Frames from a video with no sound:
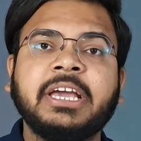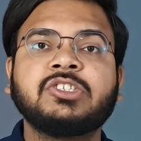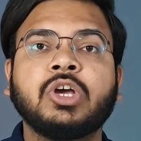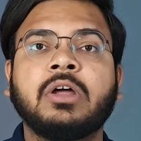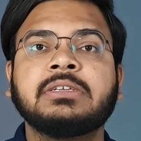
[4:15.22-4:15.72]
मेक
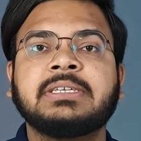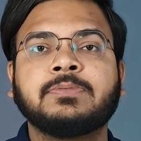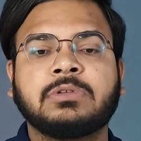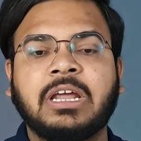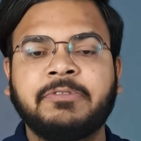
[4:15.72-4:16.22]
श्योर
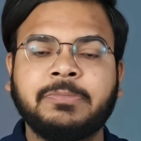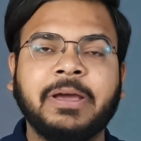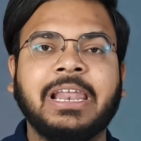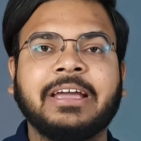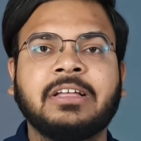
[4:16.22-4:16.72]
सब्सक्राइब विद
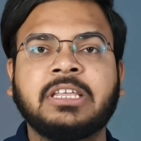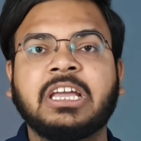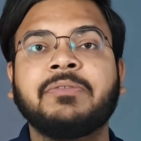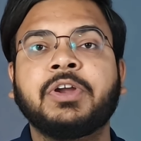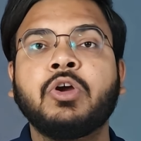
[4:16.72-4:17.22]
बेल आइकन
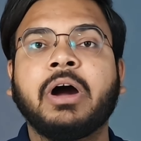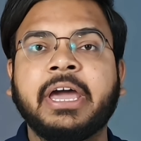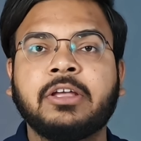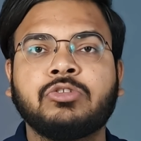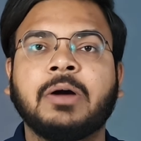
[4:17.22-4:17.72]
ताकि वीडियो
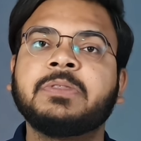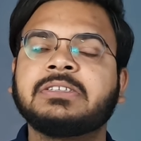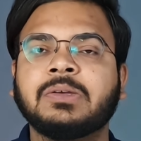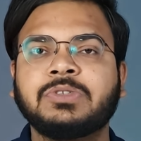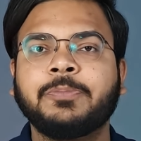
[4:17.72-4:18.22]
आए तो आप तक
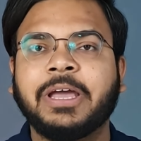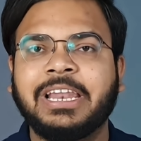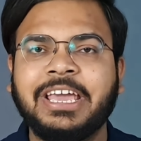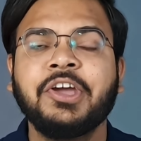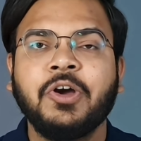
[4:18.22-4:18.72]
सबसे
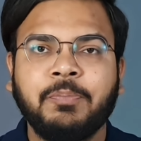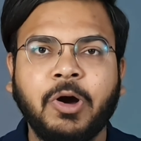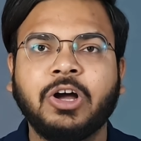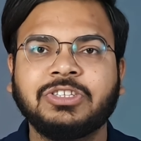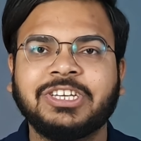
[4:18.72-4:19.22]
पहले
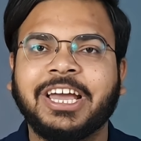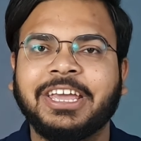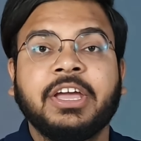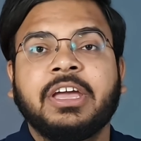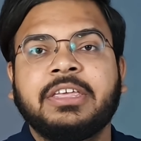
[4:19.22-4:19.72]
पहुंच जाए
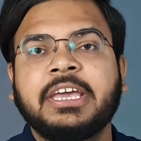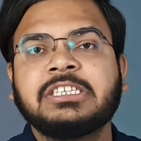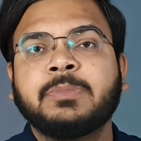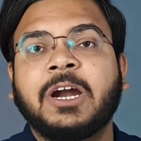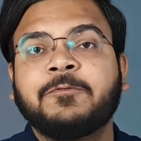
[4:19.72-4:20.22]
ये
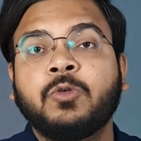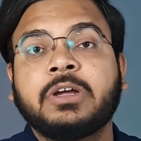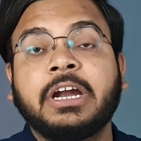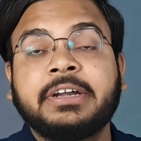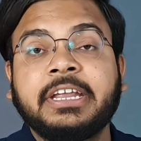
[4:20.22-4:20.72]
स्मार्टफोन
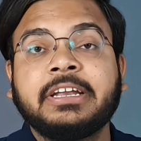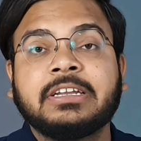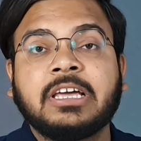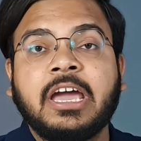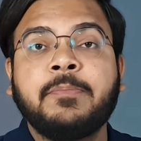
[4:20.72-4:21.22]
कंटेन
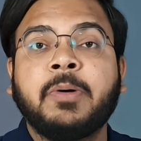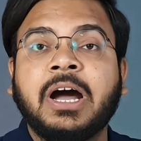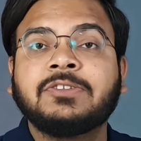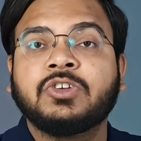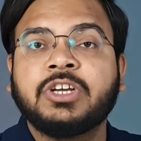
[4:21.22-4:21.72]
करता है
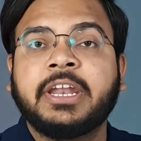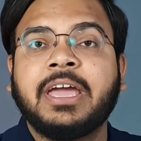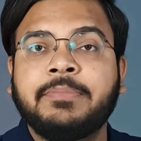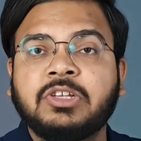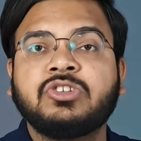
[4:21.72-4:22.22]
5000 हजार
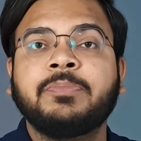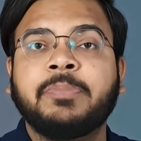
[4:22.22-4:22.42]
की